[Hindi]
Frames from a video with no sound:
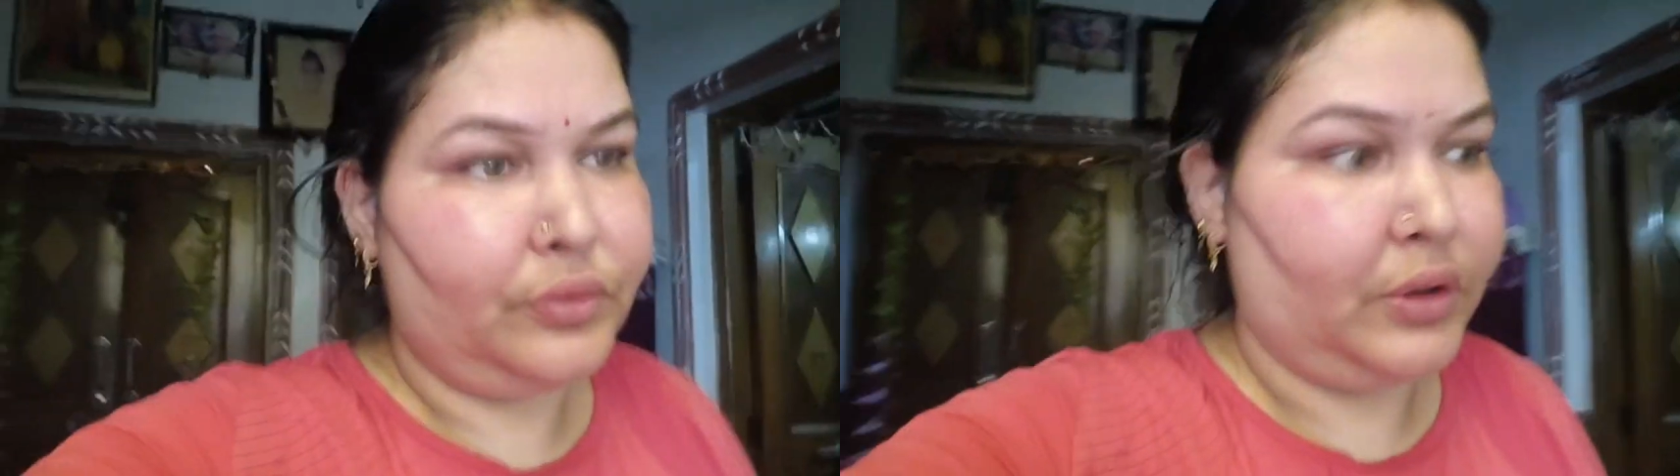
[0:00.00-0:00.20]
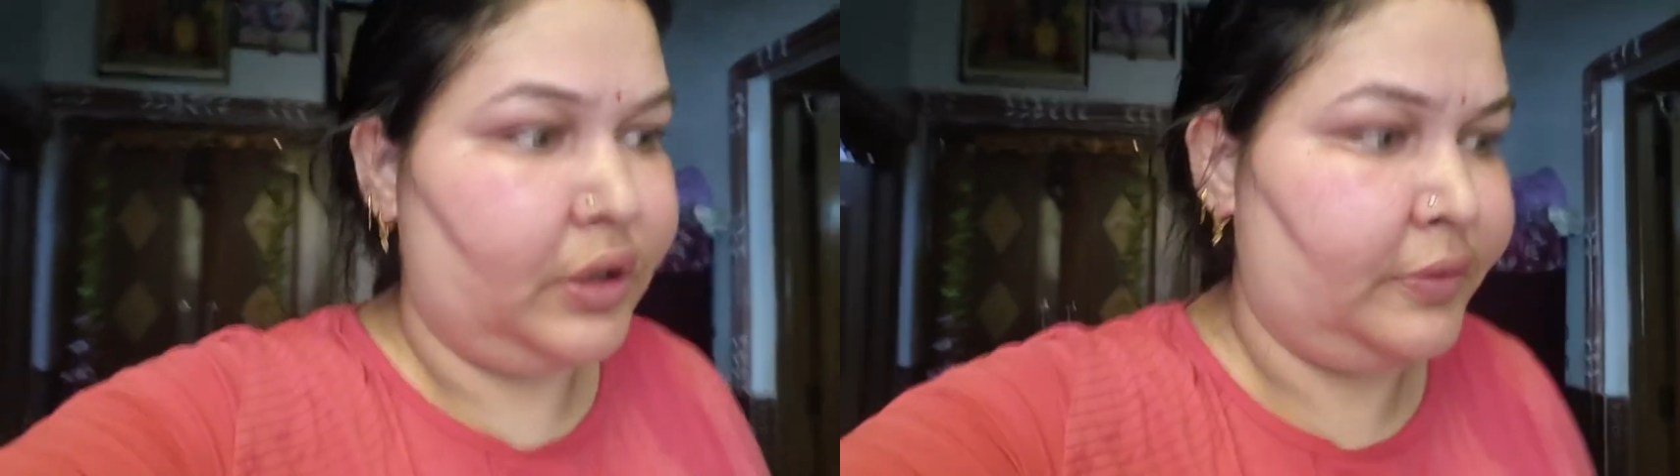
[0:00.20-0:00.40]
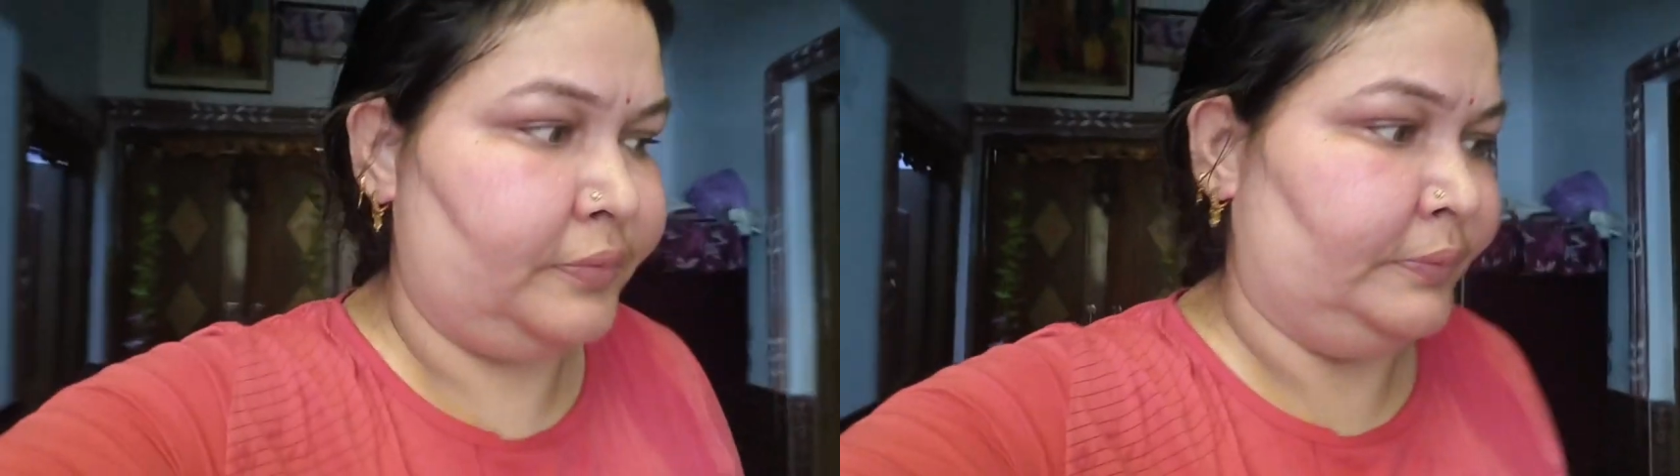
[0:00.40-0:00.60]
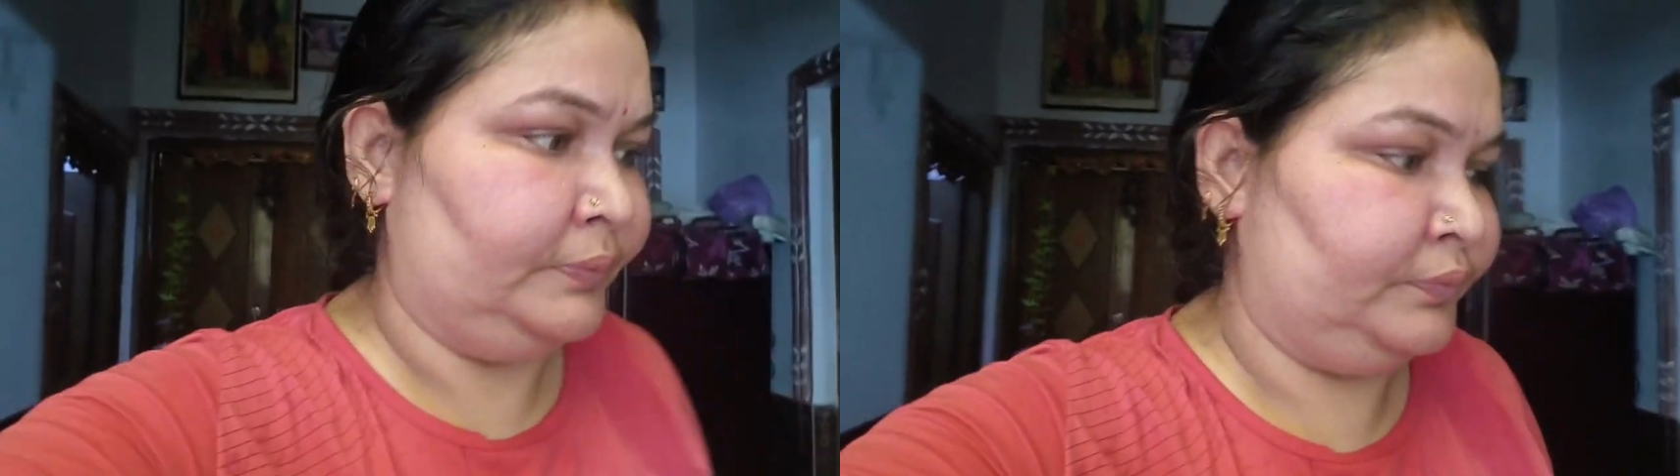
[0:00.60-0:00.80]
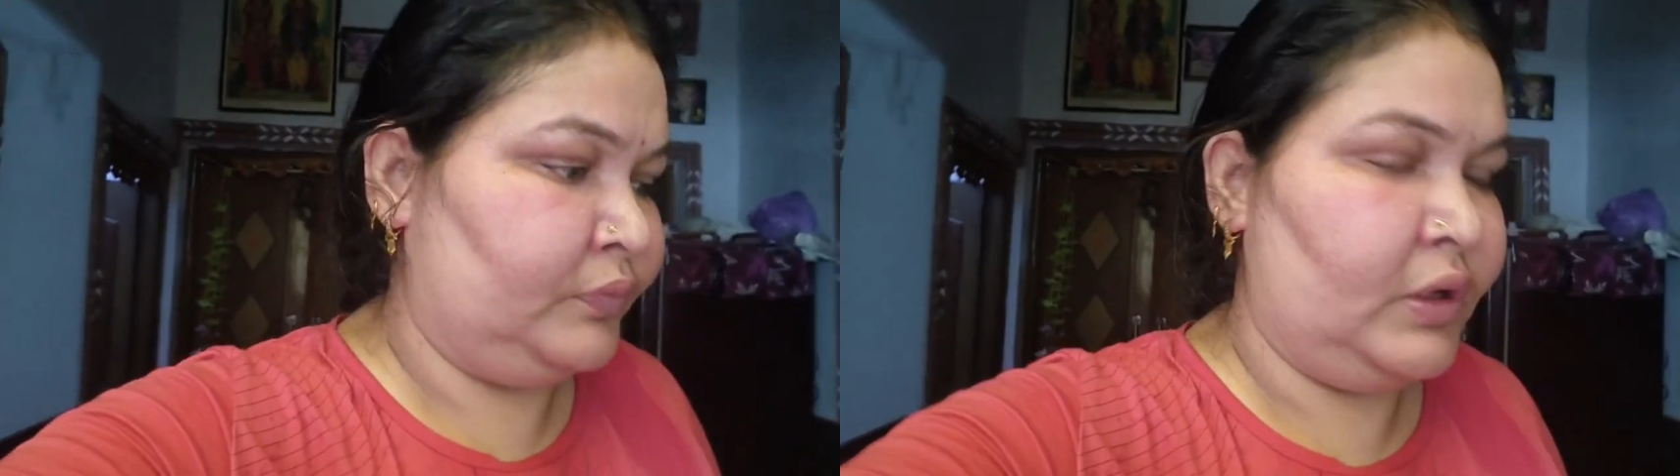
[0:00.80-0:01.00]
दूध
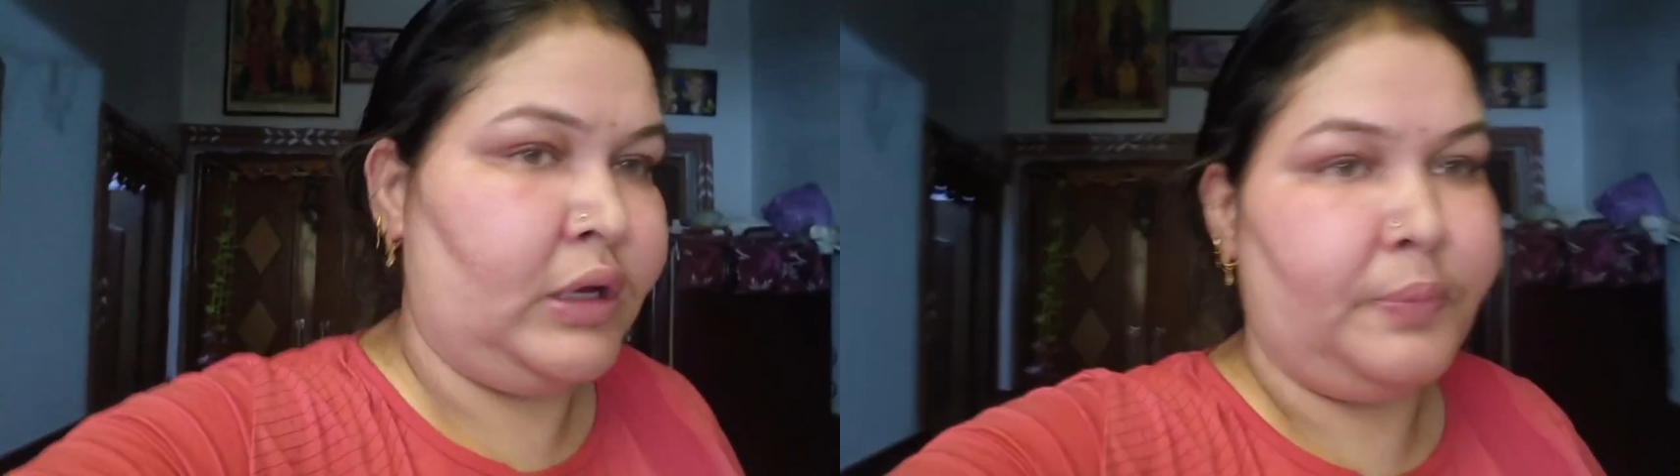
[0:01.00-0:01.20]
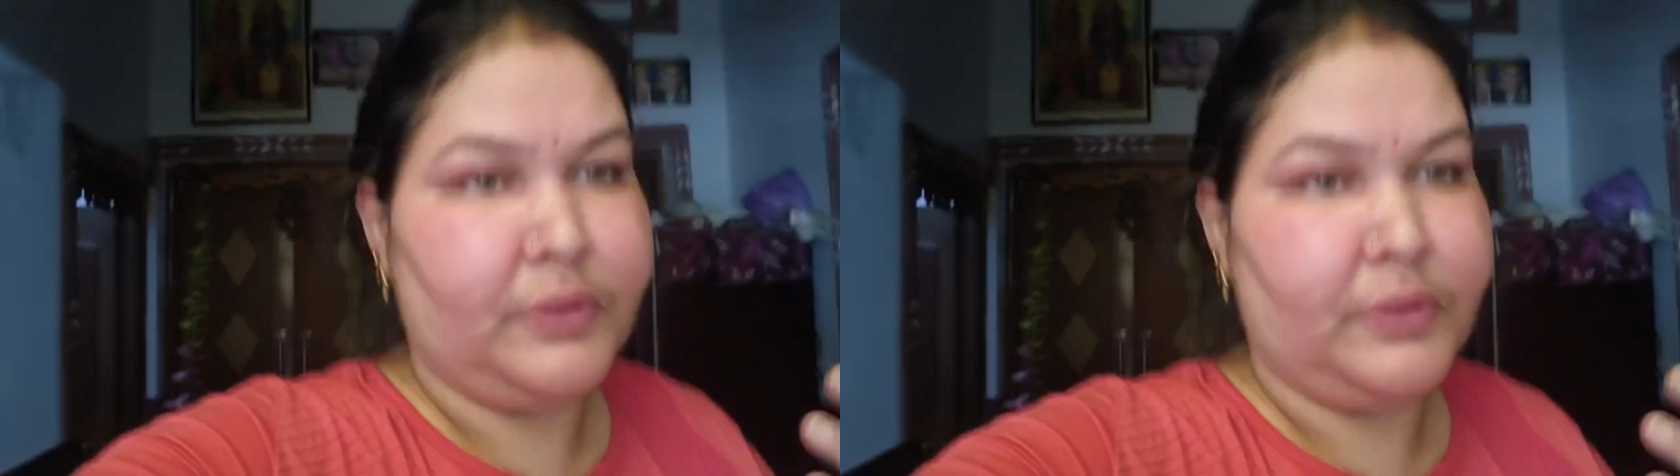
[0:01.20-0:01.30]
का और